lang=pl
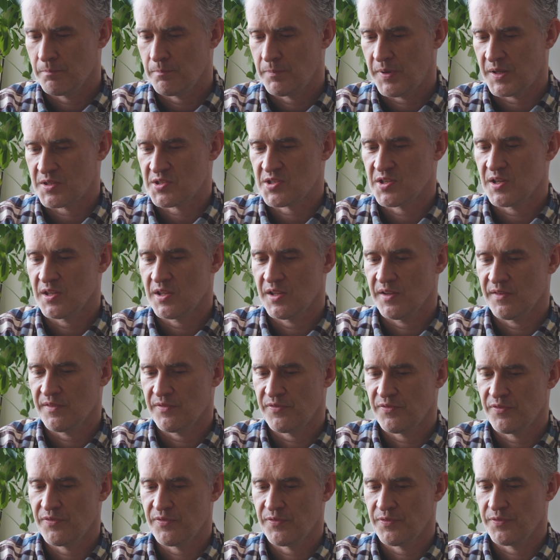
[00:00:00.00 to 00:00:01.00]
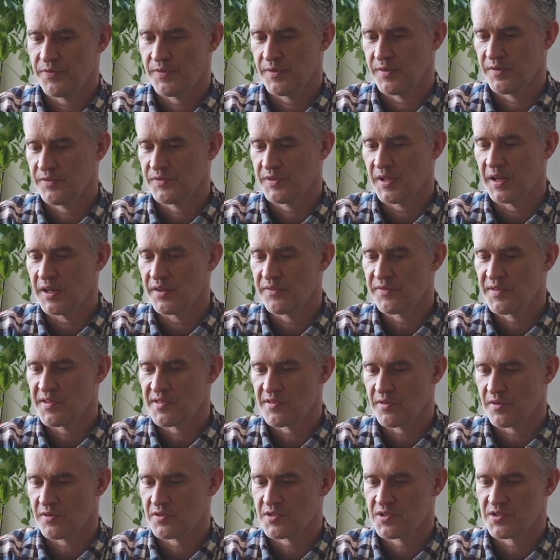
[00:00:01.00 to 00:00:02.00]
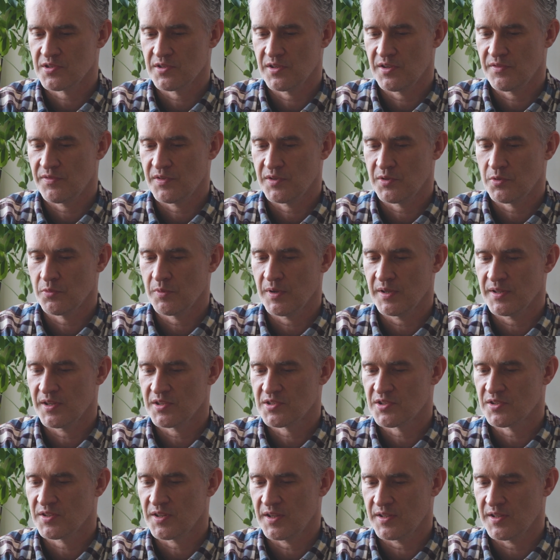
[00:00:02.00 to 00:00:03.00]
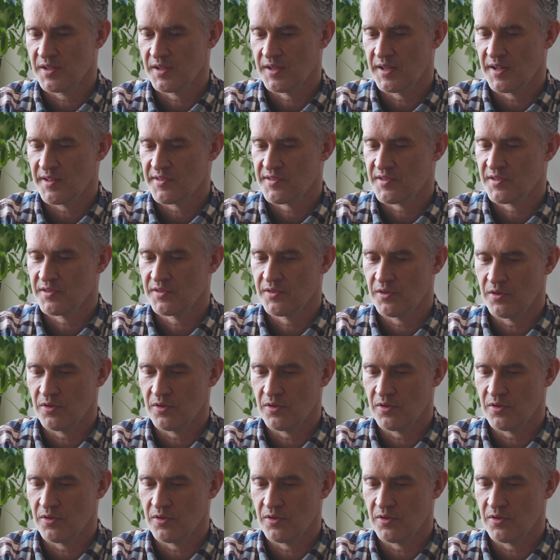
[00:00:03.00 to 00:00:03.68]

patrzenie w telewizor czy ewentualnie czytanie gazet